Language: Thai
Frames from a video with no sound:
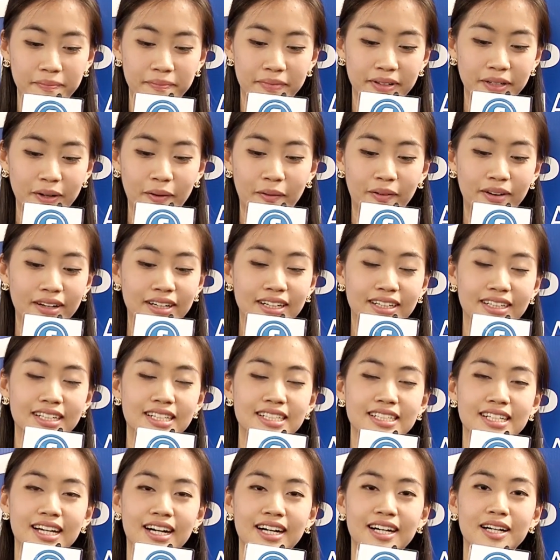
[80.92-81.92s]
เป็นคนหนึ่ง
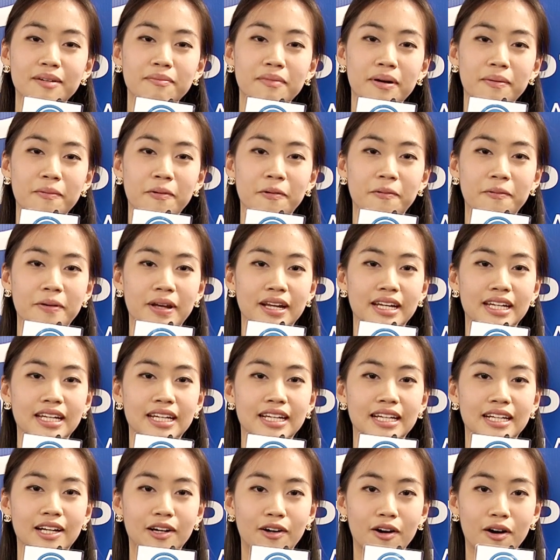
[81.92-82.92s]
ที่จะขึ้นมาบนเว
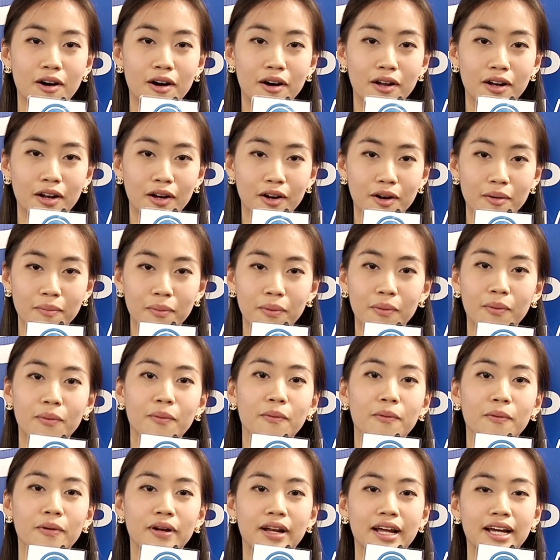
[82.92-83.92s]
ที แล้วก็แล้วก็พู
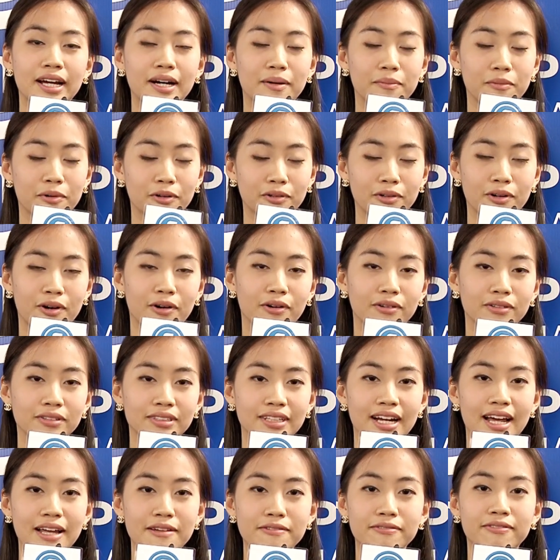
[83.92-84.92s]
ดให้กับน้อ
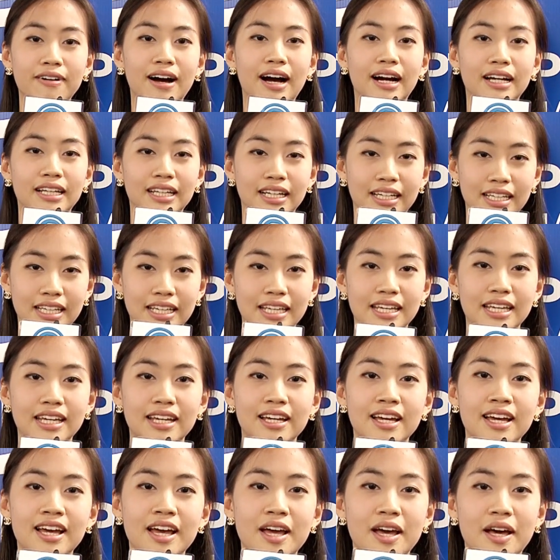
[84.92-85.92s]
งๆได้ฟังอย่างนี้
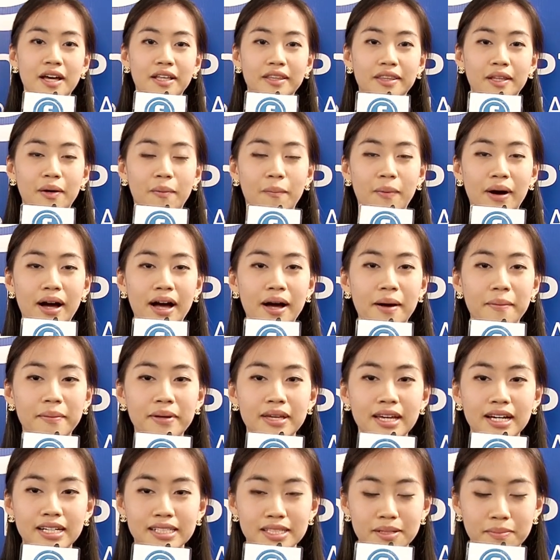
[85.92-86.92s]
แต่ว่า
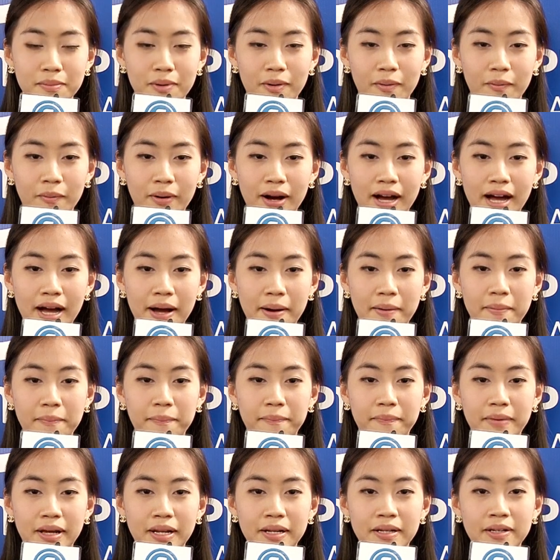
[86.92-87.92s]
พี่อยากจะบอกว่า
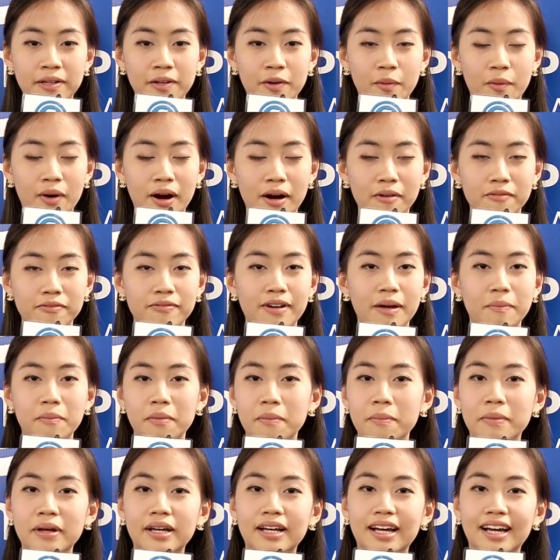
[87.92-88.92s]
มันความฝันมั
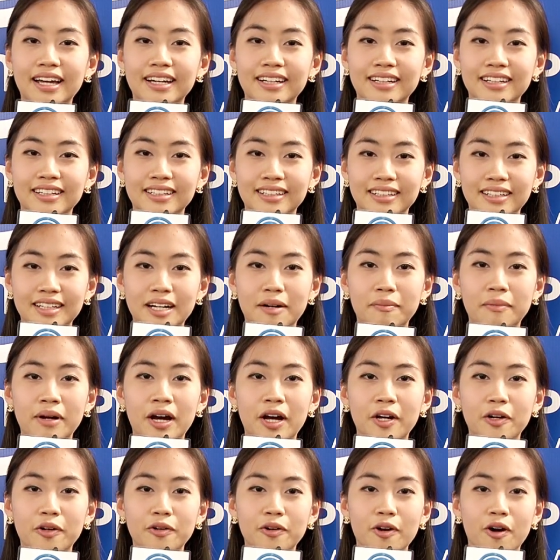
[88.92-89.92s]
นไม่ไกลเกินเอื้อม
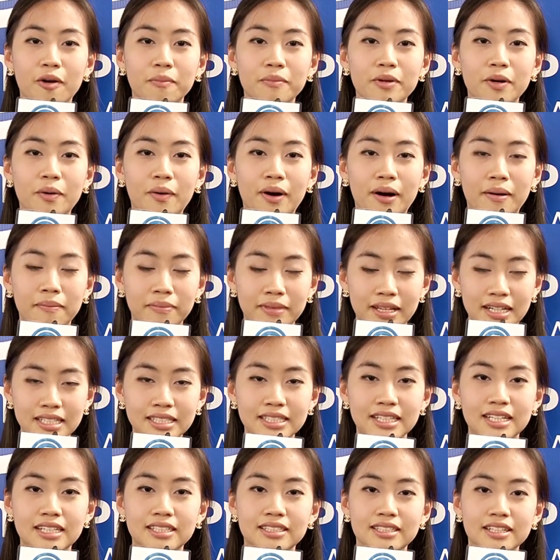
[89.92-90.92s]
ถ้าน้องๆ มีความตั้ง
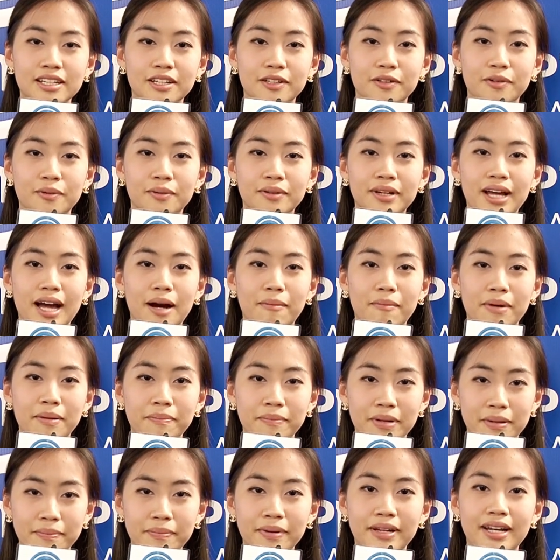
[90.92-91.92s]
ใจจริงทุกอย่างมัน
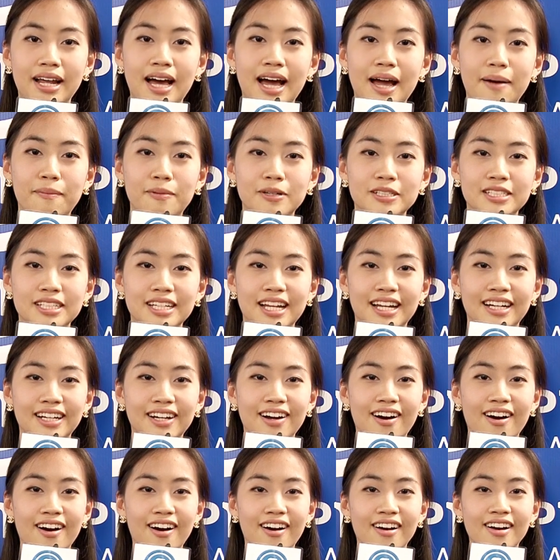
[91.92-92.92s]
เป็นไปได้เพราะฉะนั้น
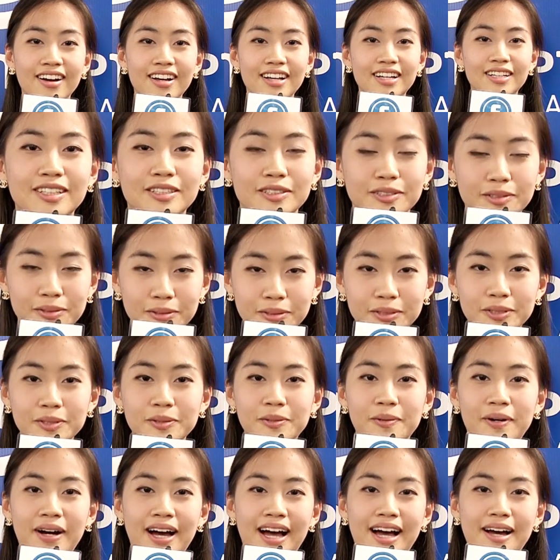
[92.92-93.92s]
ก็
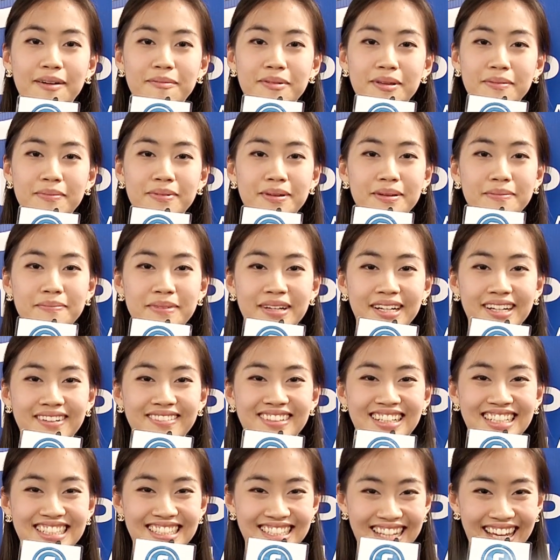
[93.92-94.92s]
สู้ๆค่ะพี่ๆเป็น
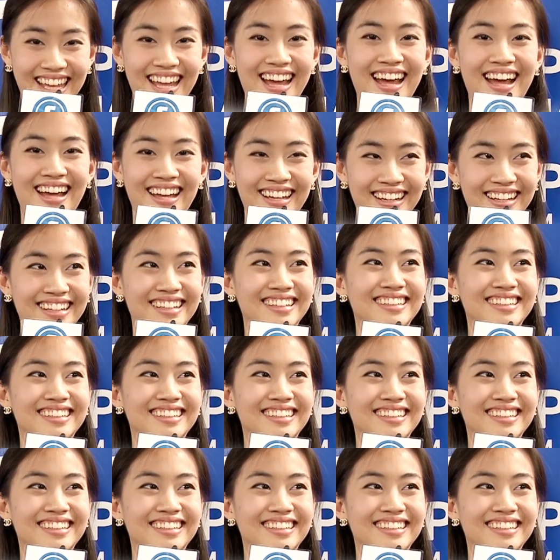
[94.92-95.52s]
กำลังใจให้